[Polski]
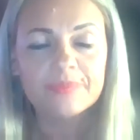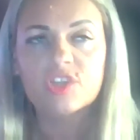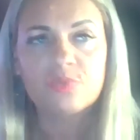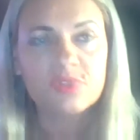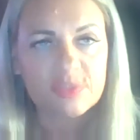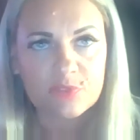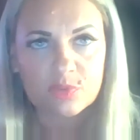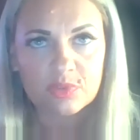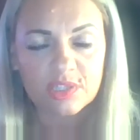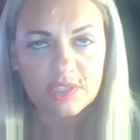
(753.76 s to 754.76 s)
nie robiąc
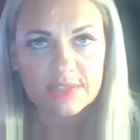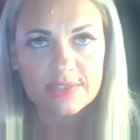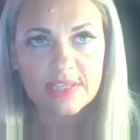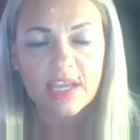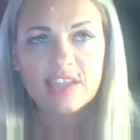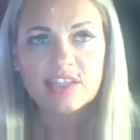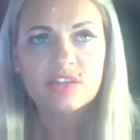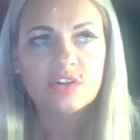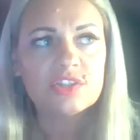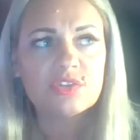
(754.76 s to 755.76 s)
absolutnie nic,
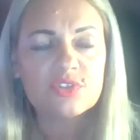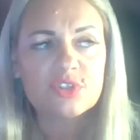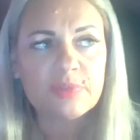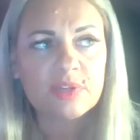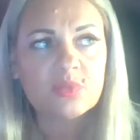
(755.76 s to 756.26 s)
tylko jest to osoba,